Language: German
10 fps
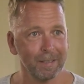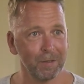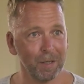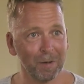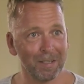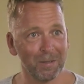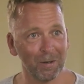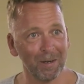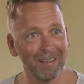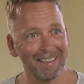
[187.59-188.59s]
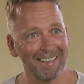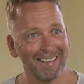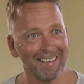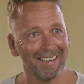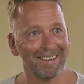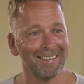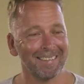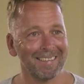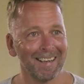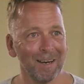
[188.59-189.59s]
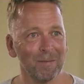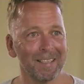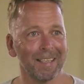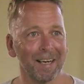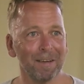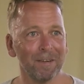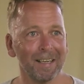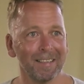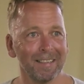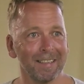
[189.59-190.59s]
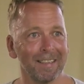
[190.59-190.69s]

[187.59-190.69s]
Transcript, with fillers: zu einem Restaurant. Und da habe ich dann angefangen